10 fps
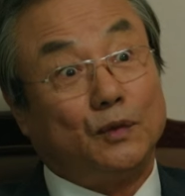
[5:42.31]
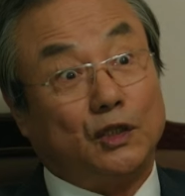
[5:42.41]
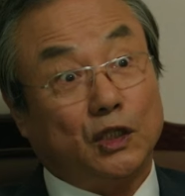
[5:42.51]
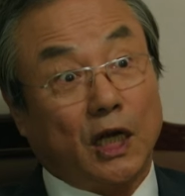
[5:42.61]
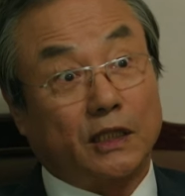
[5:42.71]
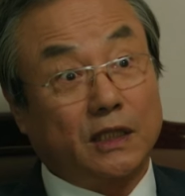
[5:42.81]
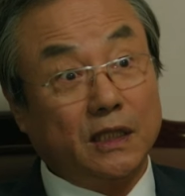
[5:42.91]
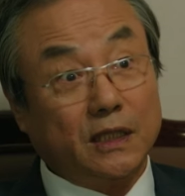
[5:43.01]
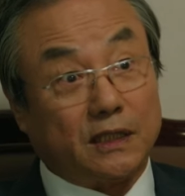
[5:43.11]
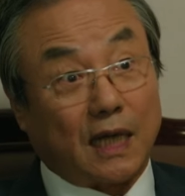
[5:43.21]
Có lẽ cô
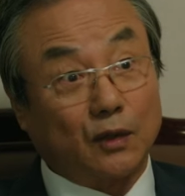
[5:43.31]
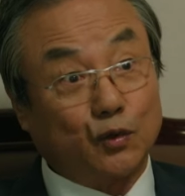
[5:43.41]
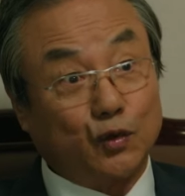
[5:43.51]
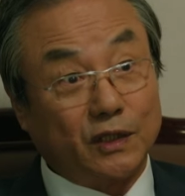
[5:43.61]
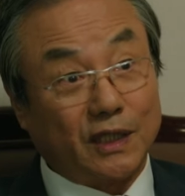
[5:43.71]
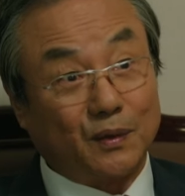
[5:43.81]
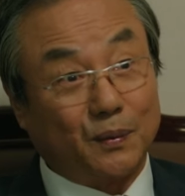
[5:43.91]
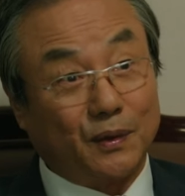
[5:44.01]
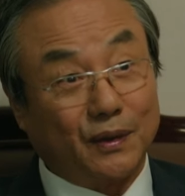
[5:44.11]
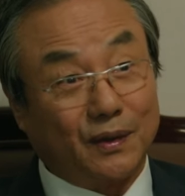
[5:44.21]
tin vào chủ nghĩa lý tưởng
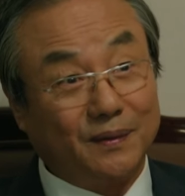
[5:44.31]
quá